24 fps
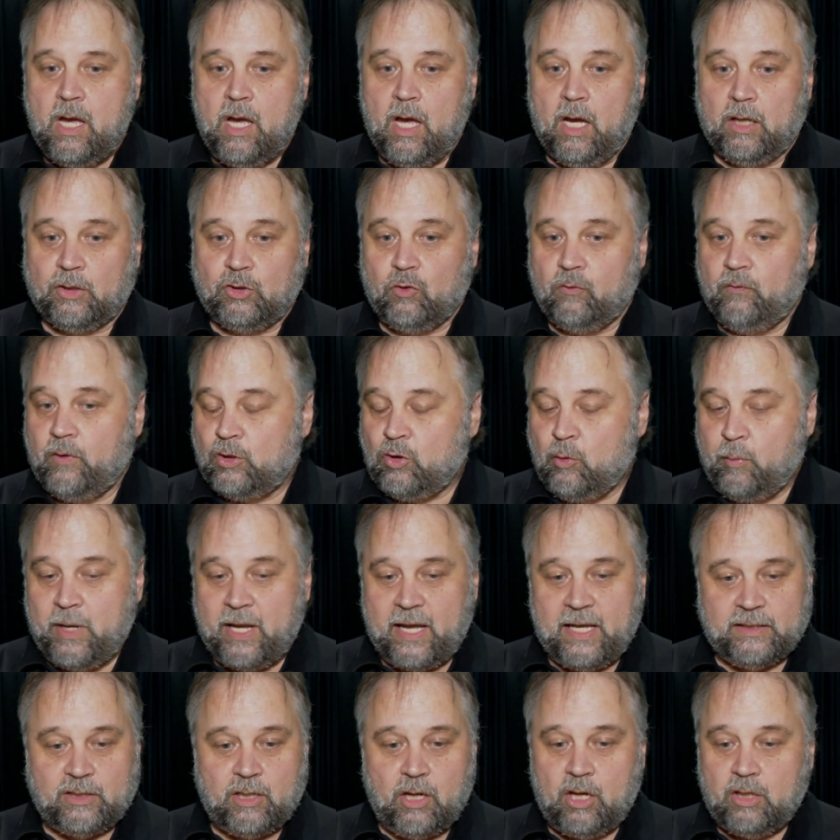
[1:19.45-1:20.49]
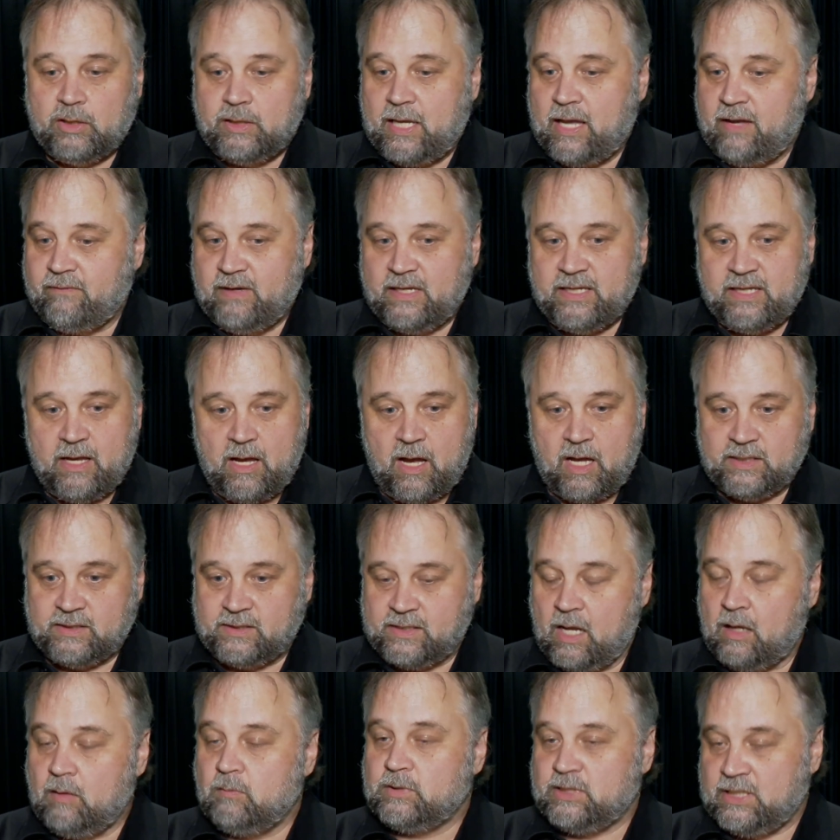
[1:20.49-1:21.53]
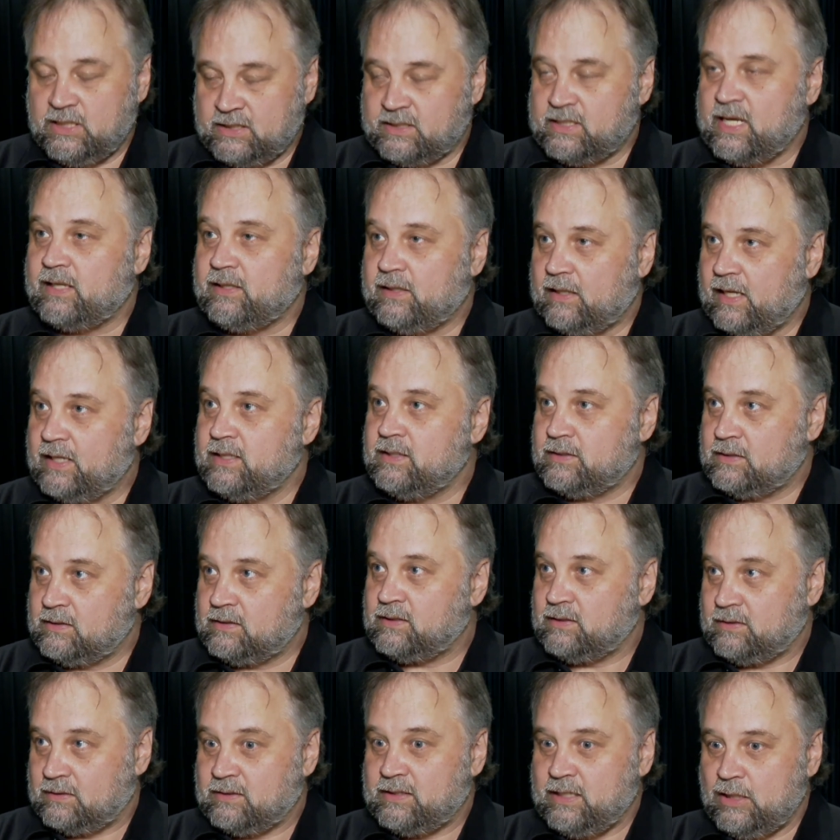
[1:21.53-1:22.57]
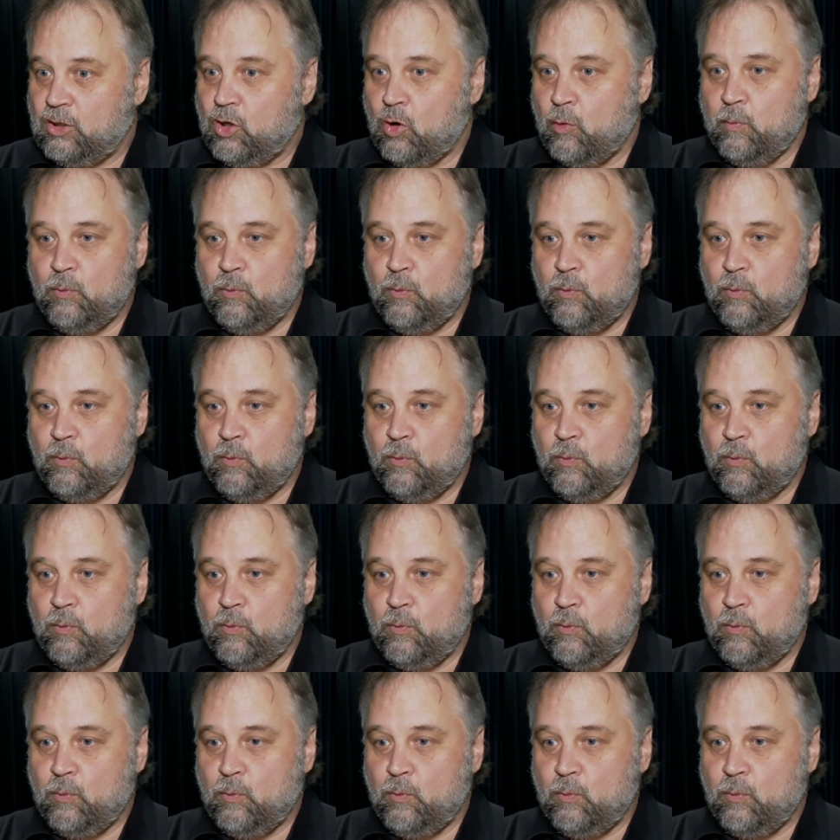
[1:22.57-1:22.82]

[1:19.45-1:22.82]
Euh, trouver un opérateur, travailler ensemble, c'est certain, c'est le